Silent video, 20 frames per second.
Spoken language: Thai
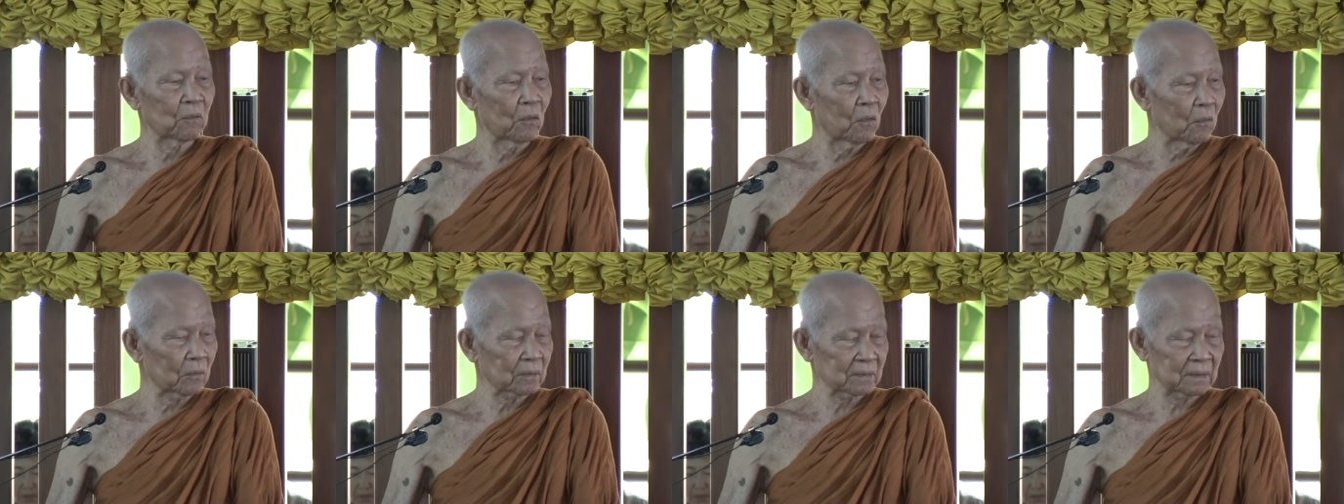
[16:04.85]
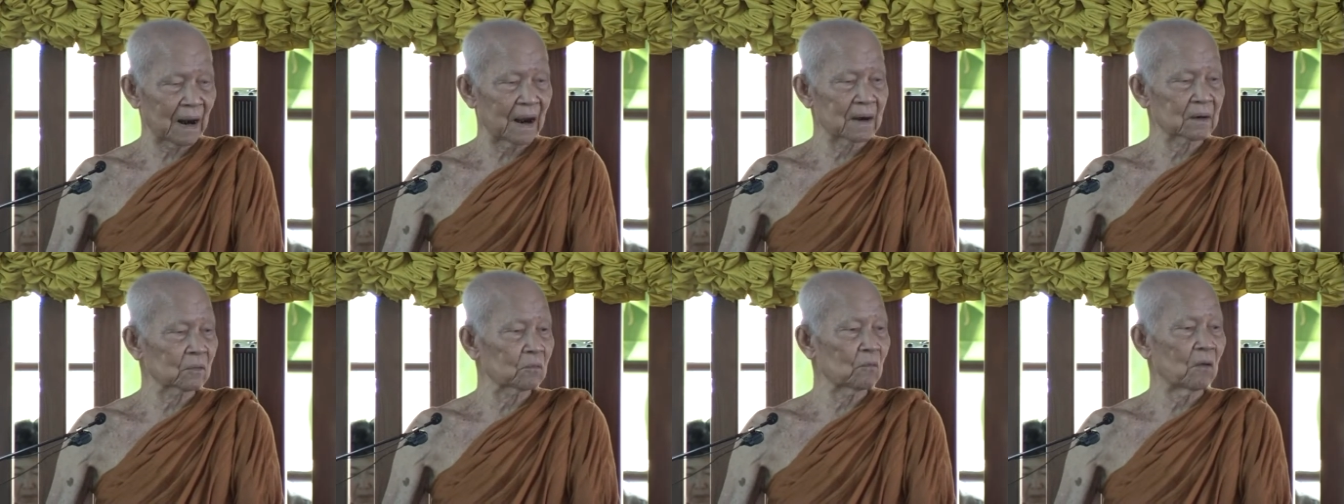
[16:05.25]
6
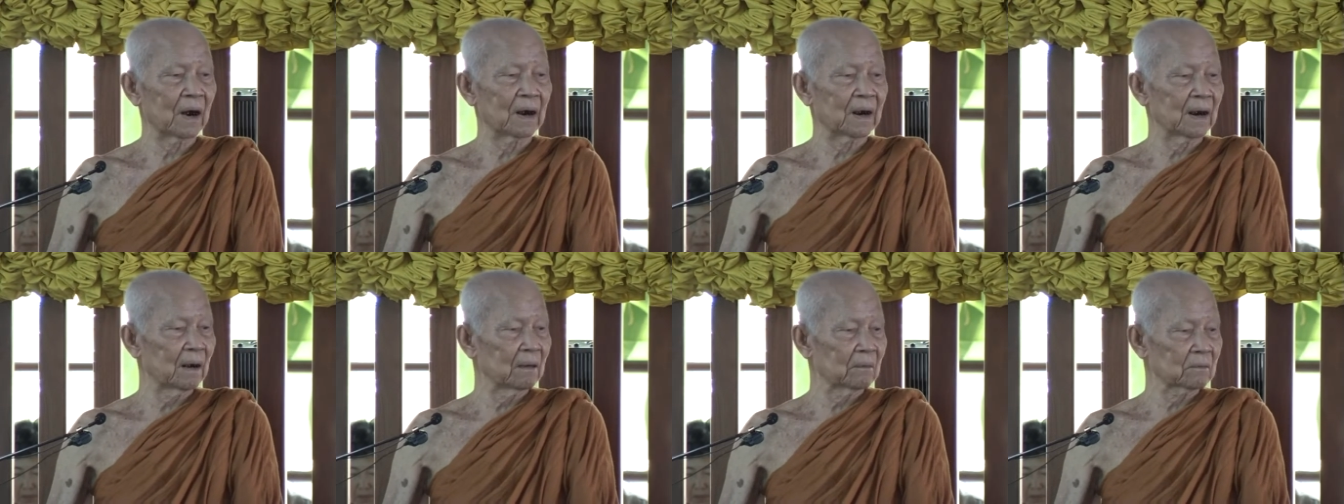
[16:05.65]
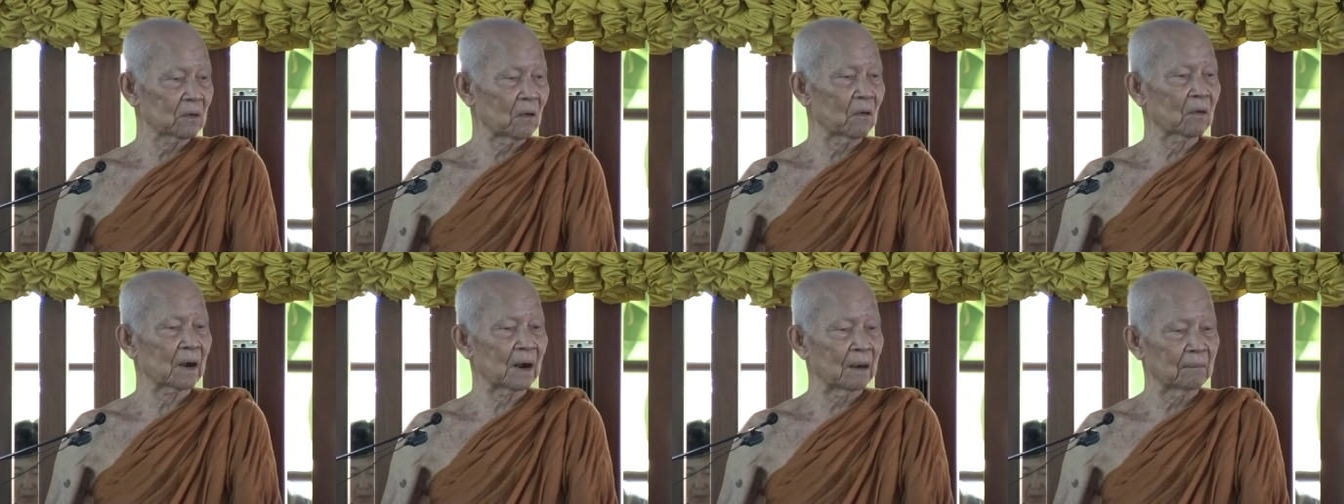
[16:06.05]
ตันกว่าแล้วท
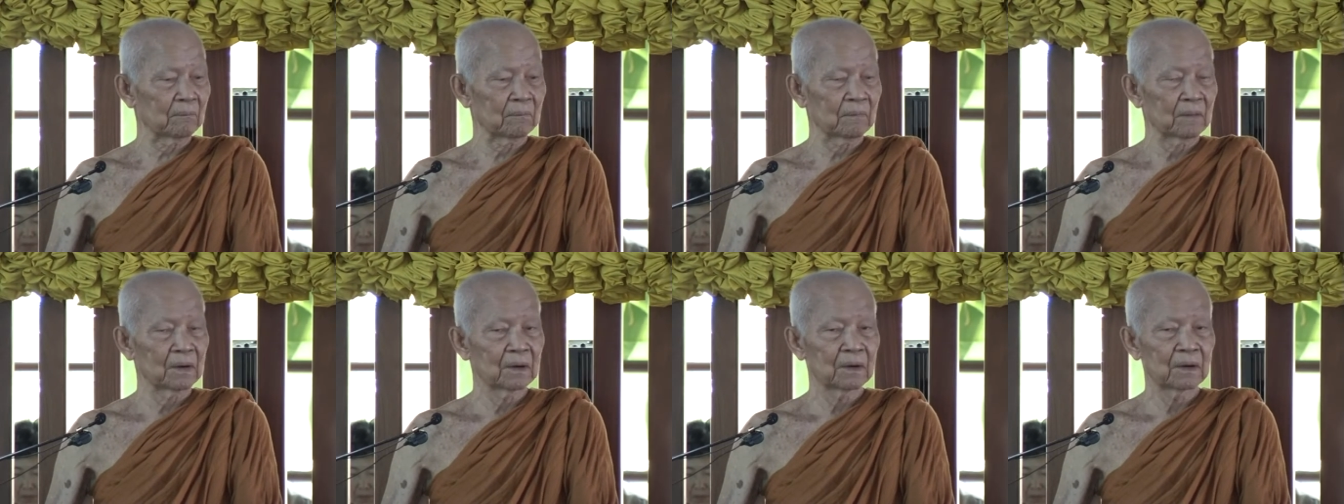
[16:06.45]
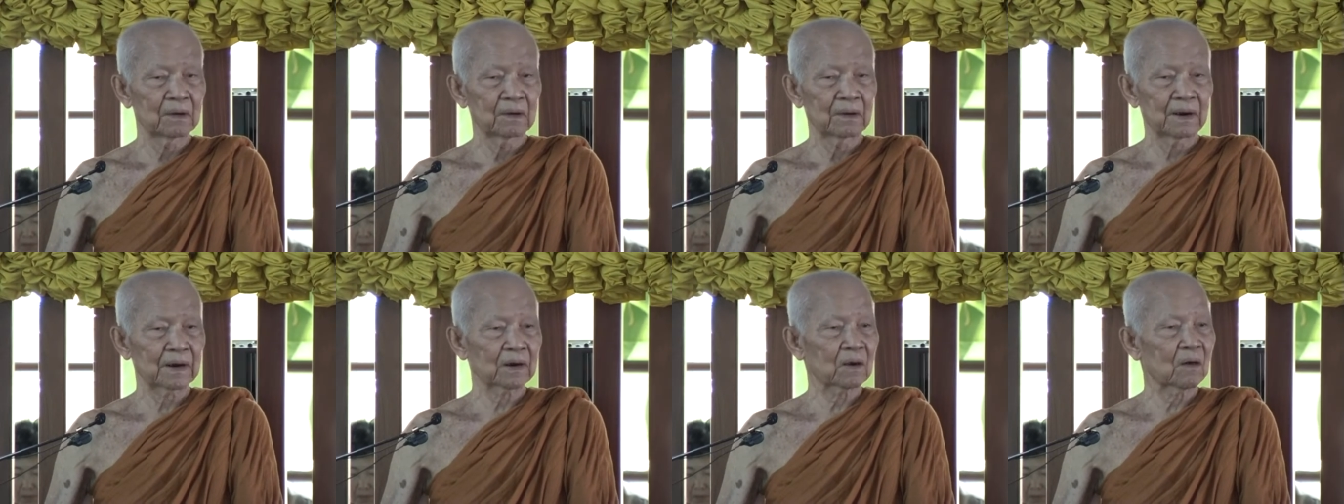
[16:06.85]
อง
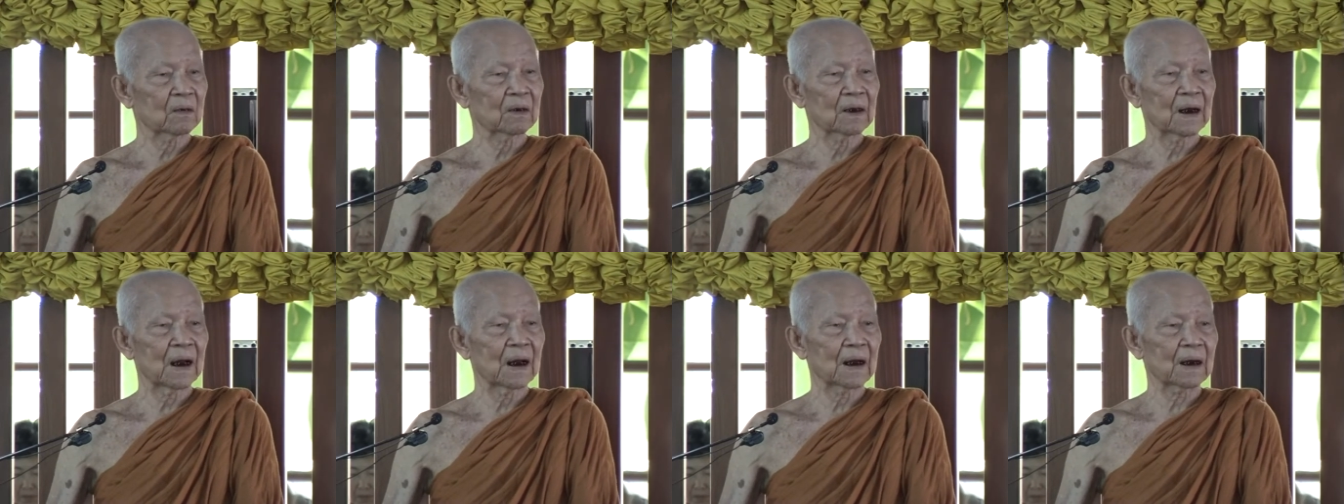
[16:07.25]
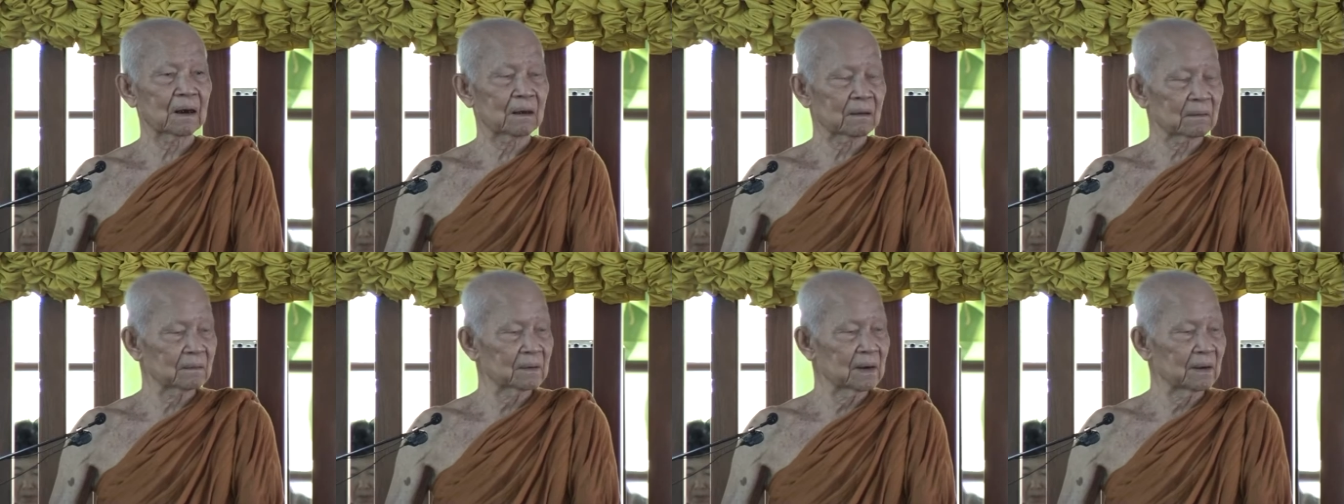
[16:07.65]
คำ และดอลลาร์ก็
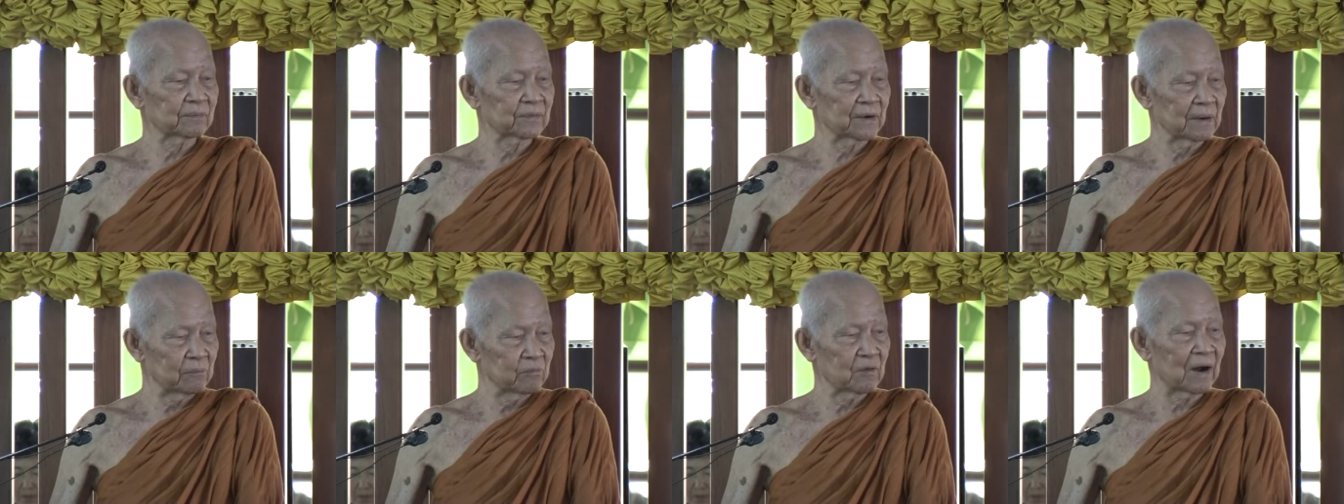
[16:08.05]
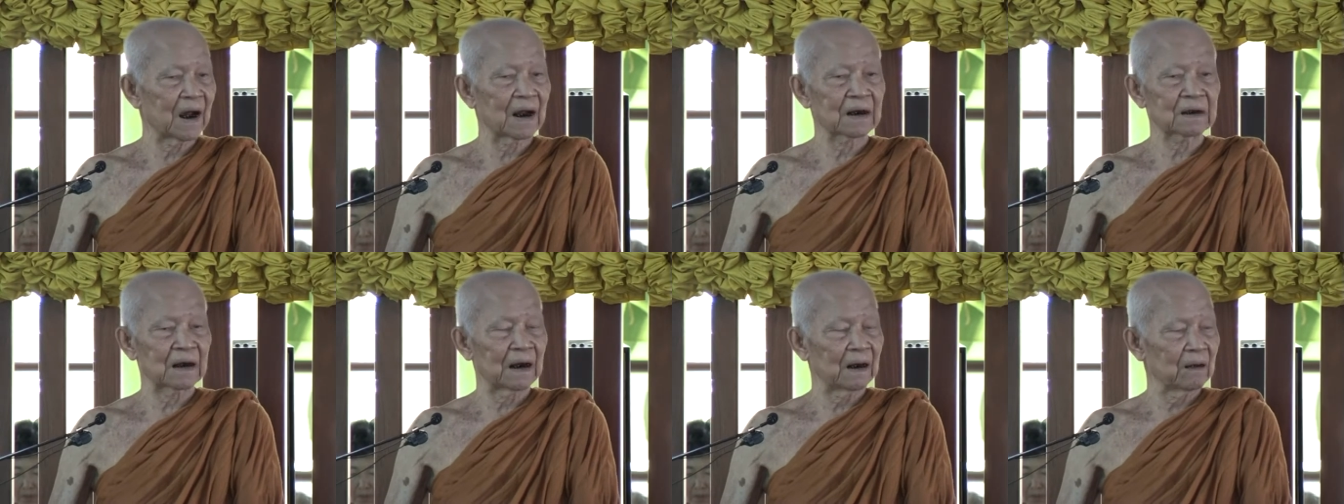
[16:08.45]
เกือบสิบล้า
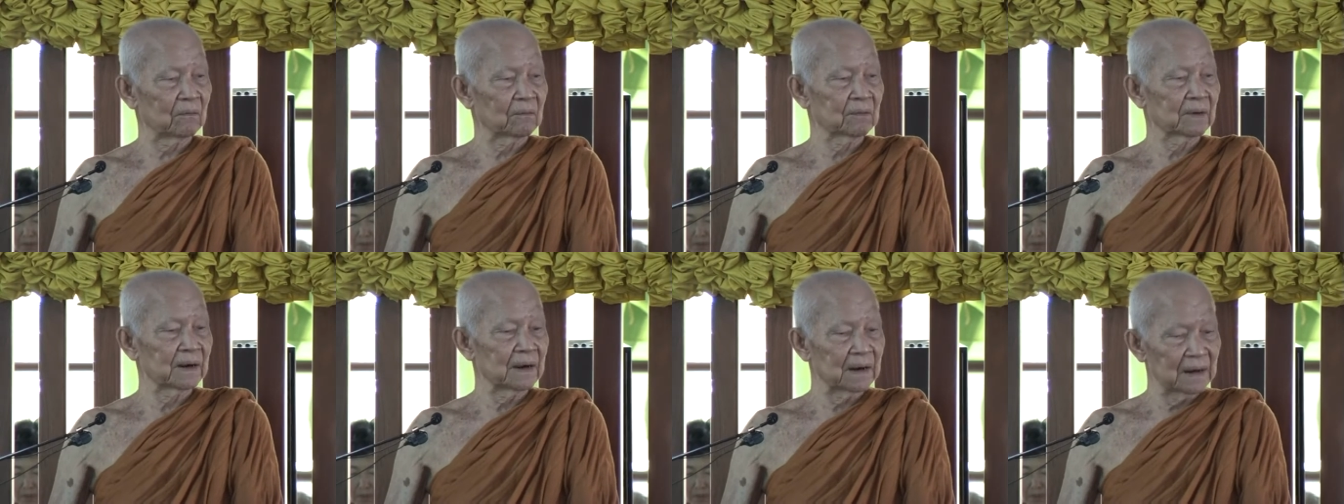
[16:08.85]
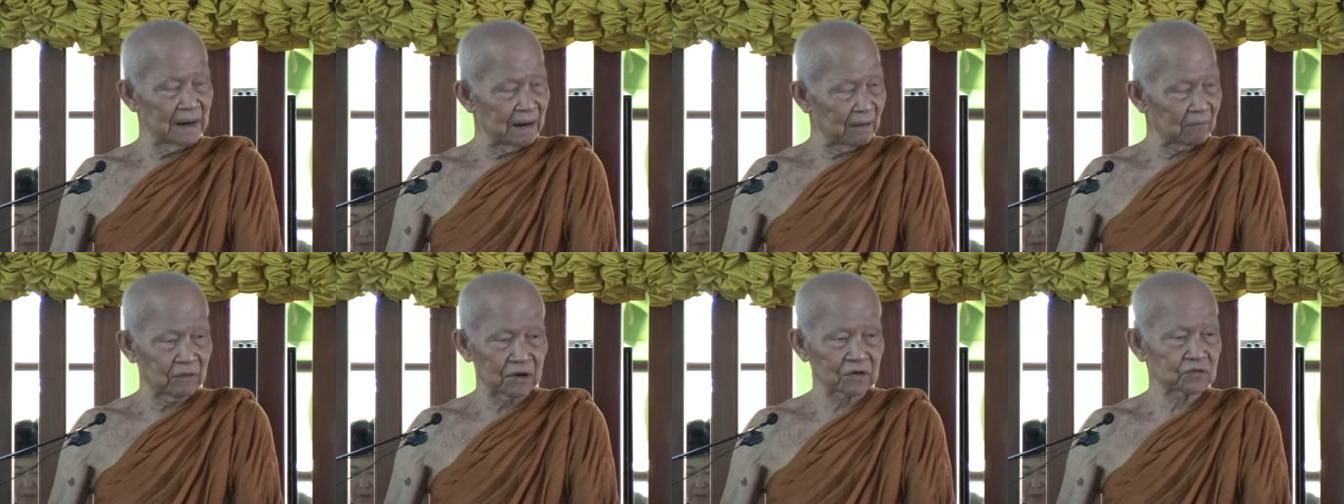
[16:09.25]
นแล้ว นี่
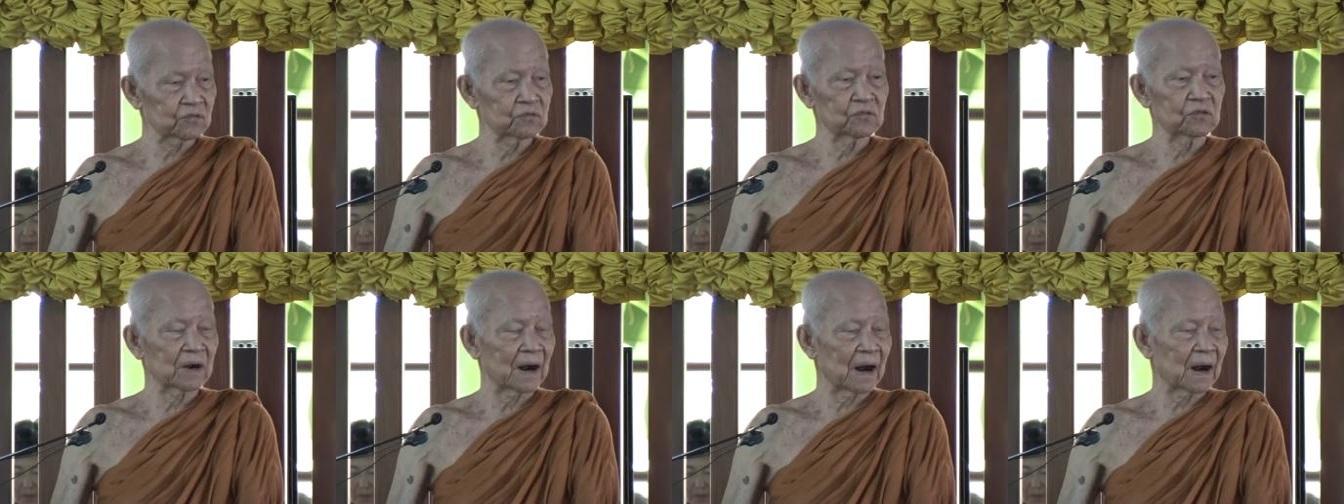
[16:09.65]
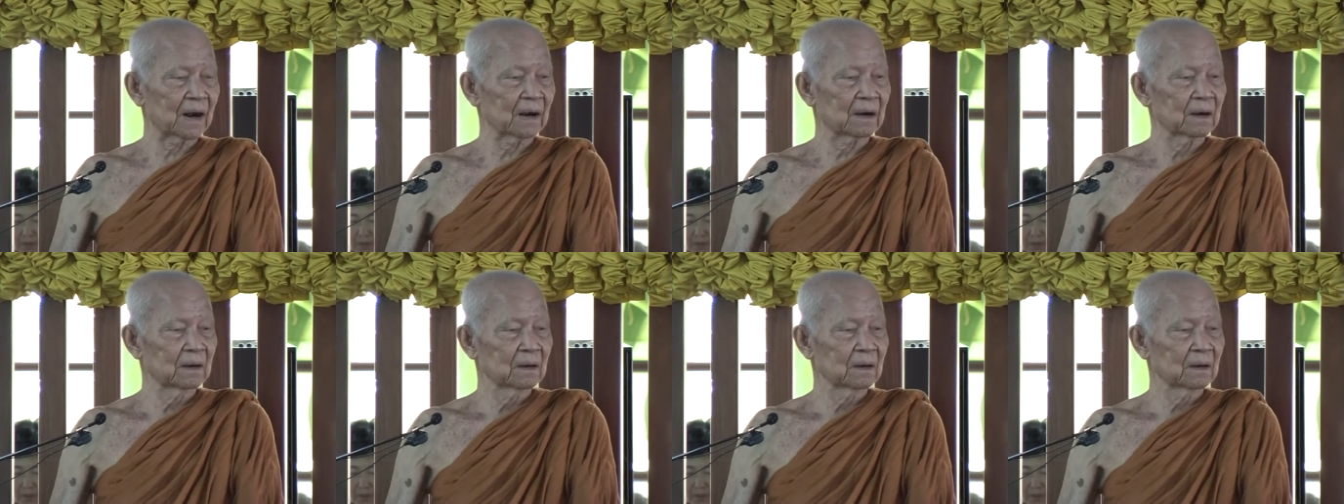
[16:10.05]
เรียกว่าสู้ได้